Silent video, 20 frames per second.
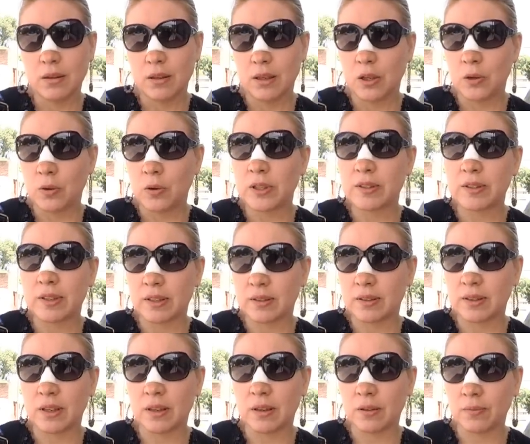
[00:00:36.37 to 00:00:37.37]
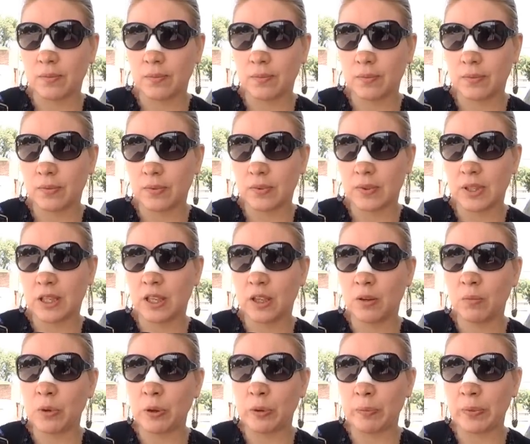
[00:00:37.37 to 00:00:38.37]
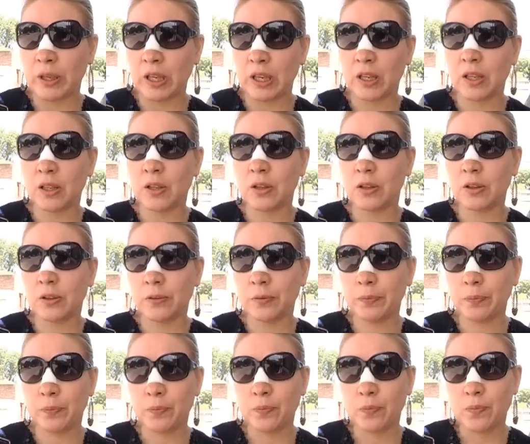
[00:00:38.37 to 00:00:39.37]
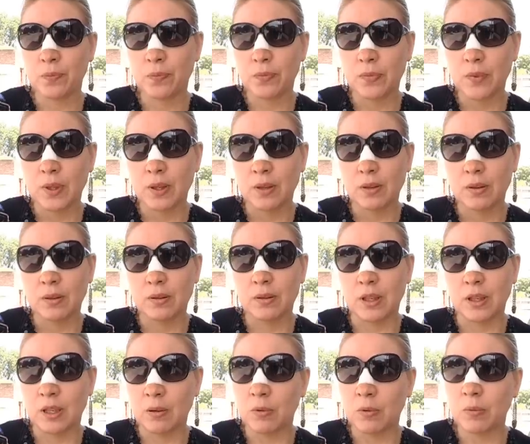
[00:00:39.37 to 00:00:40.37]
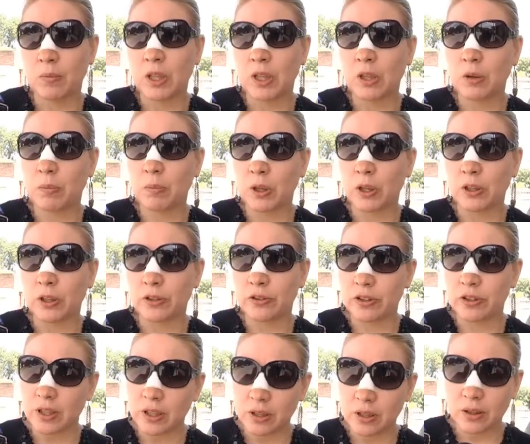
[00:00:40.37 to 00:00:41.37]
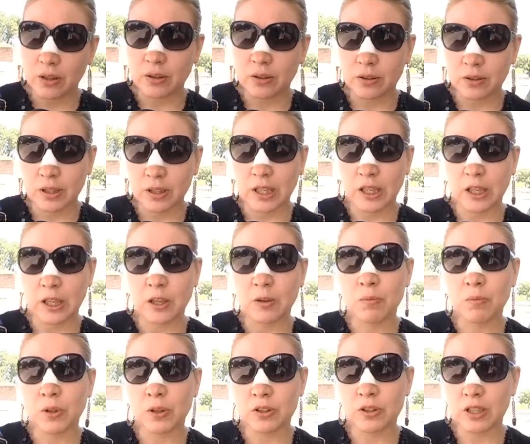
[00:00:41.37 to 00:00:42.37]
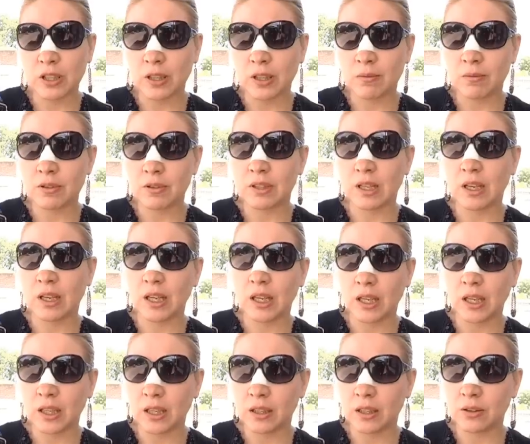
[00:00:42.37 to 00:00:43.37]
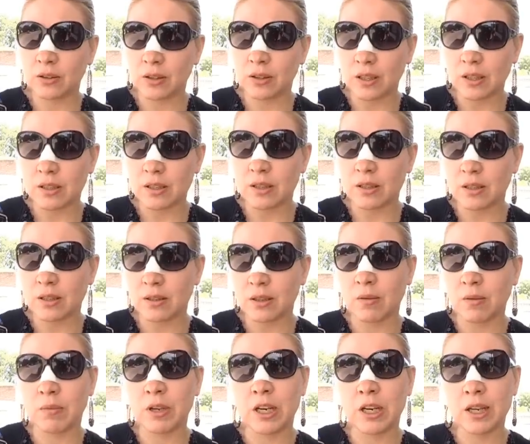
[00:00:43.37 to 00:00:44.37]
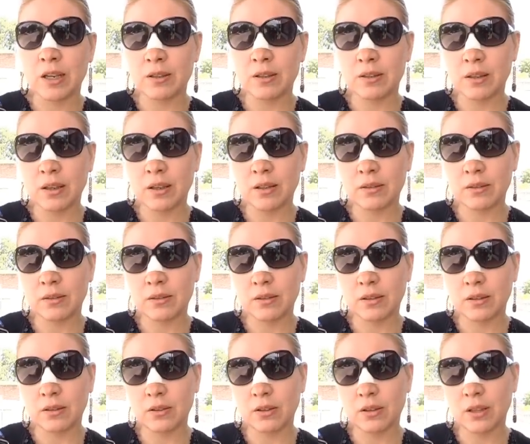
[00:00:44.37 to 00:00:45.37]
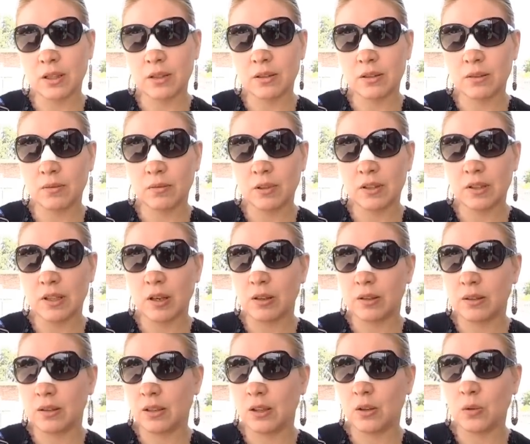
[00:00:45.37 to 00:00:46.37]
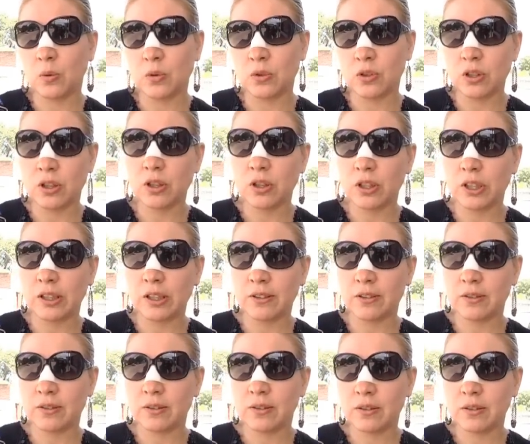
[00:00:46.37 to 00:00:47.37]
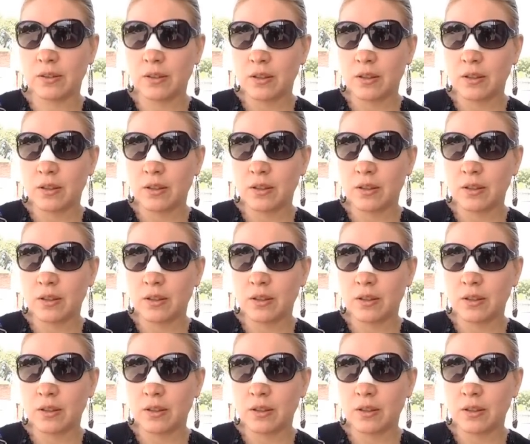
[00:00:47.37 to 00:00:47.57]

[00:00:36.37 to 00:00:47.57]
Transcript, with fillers: y no es así. Tenemos miedo, tenemos miedo por los chicos, creemos, llegamos a creer en todas esas amenazas, en todas esas discusiones